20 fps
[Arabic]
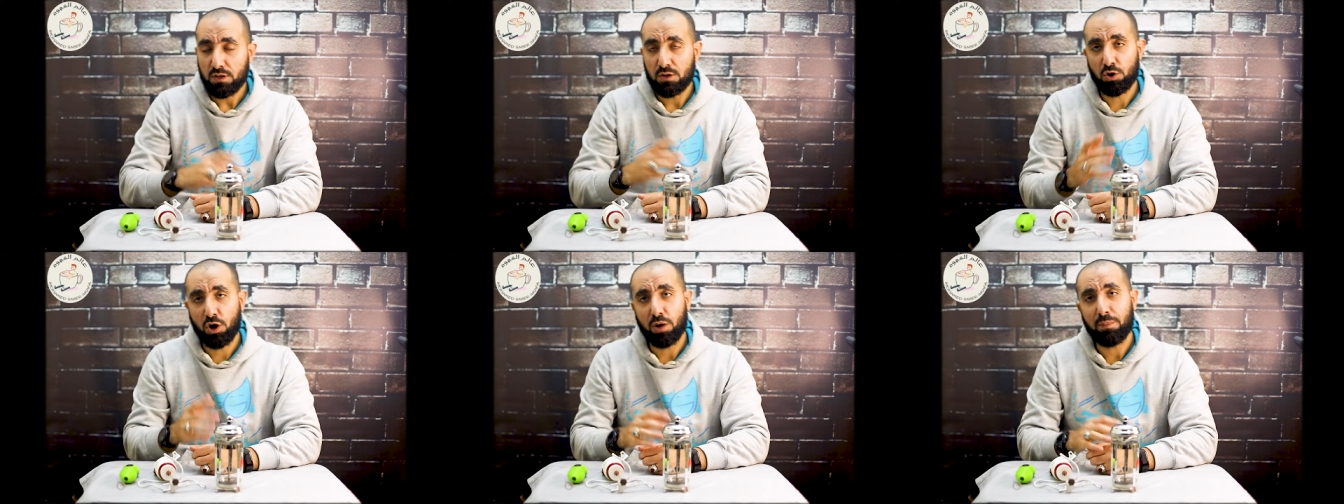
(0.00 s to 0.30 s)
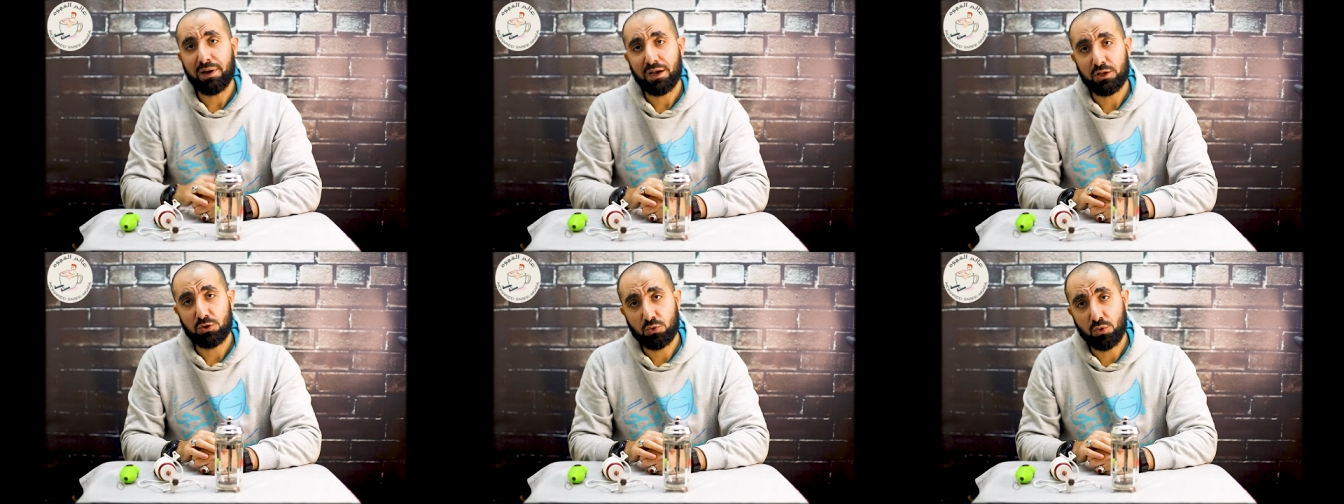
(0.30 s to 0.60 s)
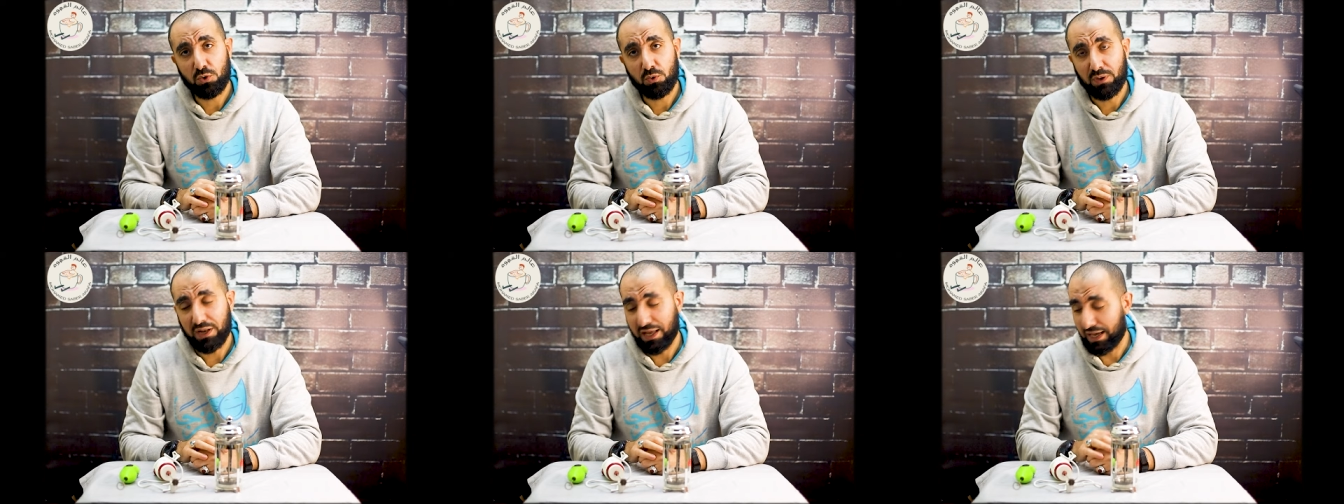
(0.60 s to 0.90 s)
رابع
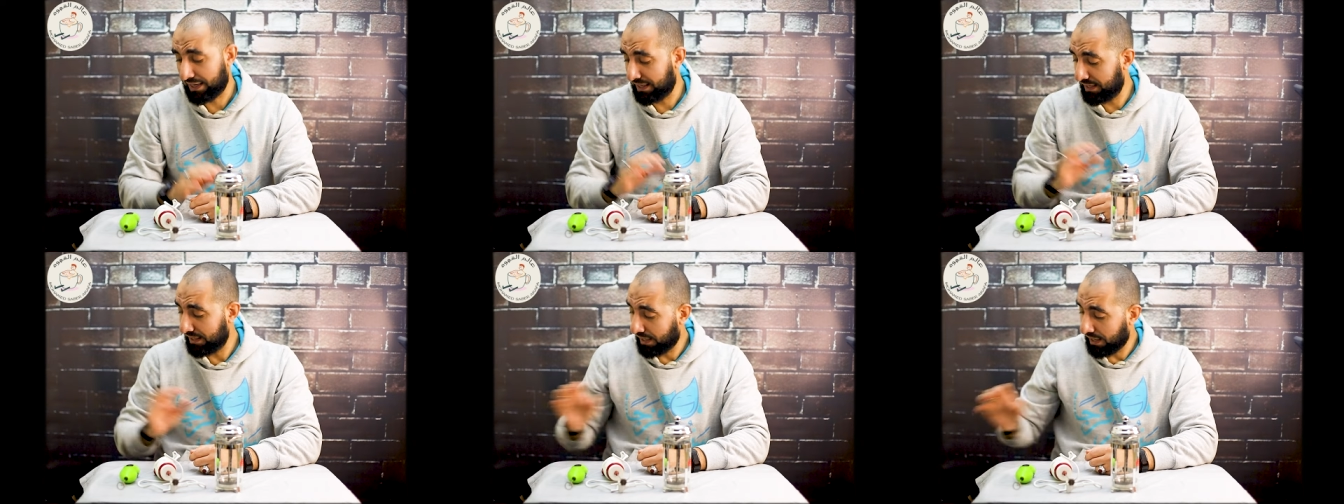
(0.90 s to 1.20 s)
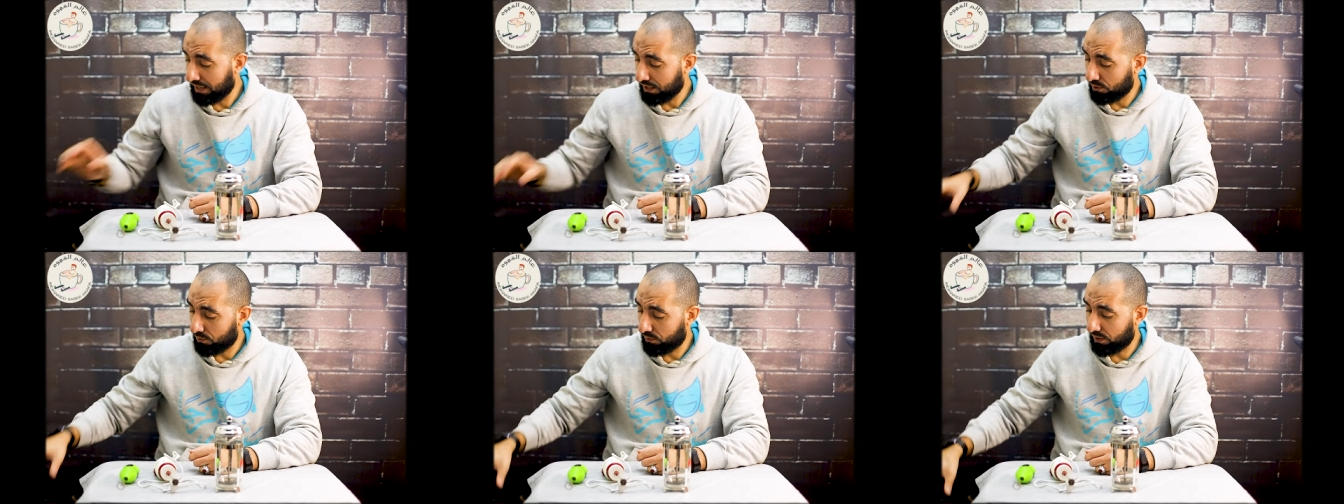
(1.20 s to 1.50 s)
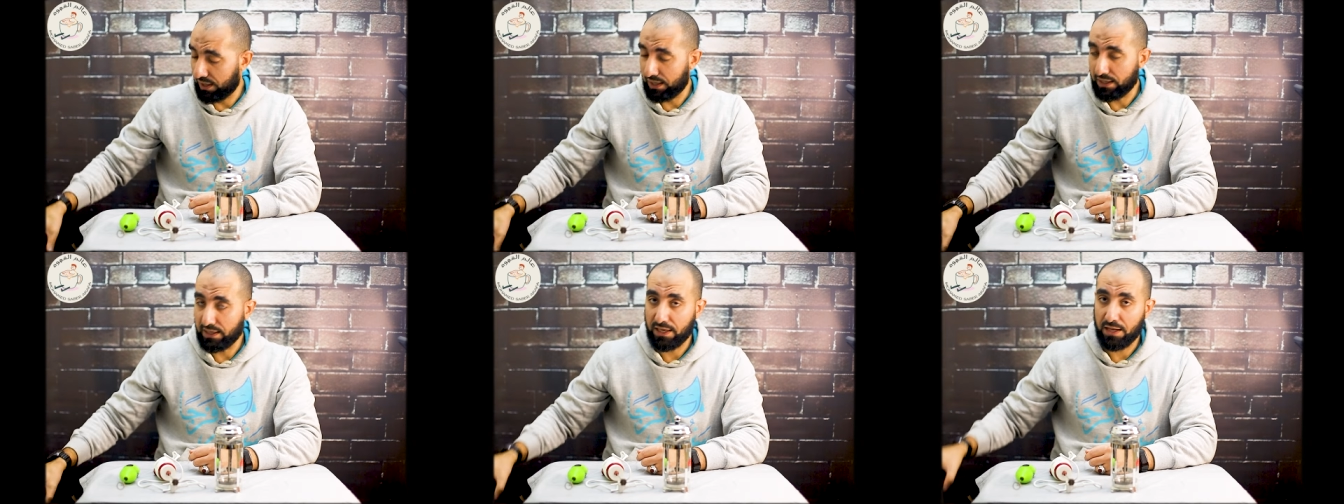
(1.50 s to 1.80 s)
طول والاخيره
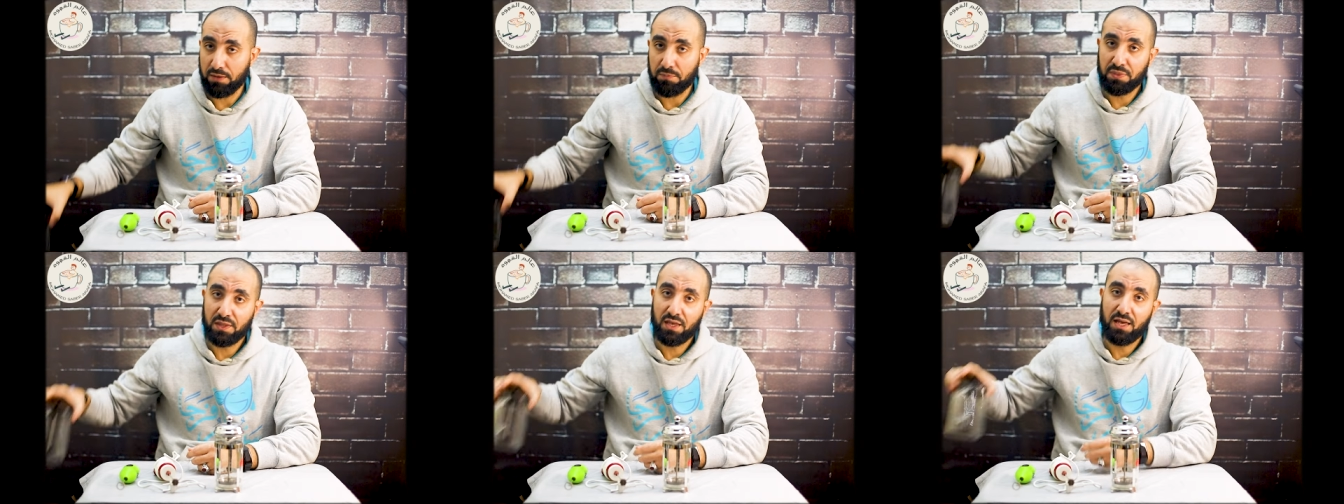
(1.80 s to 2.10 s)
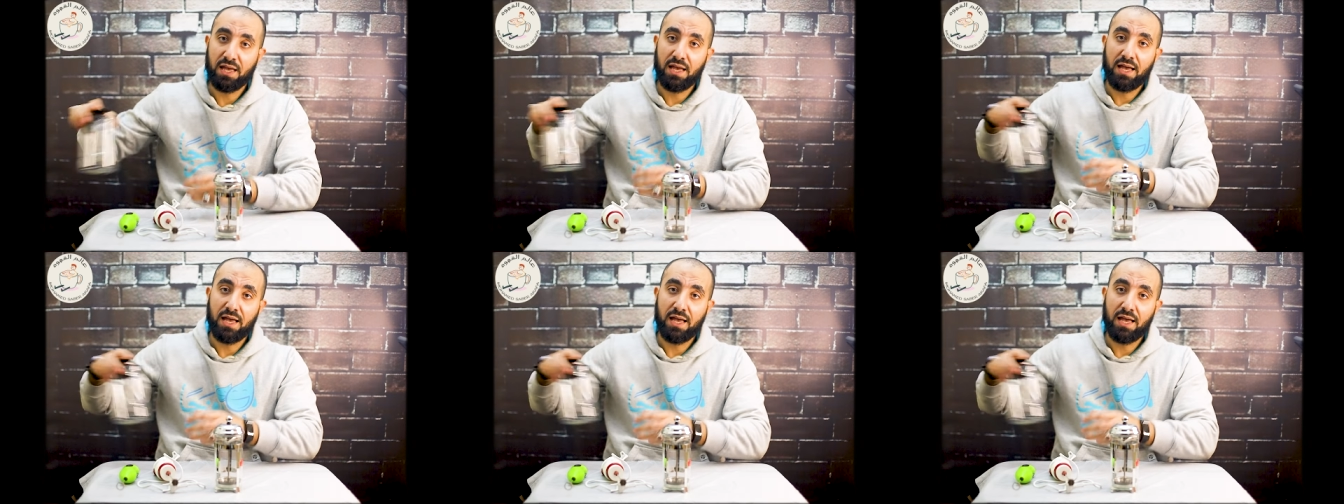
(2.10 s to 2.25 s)
وهي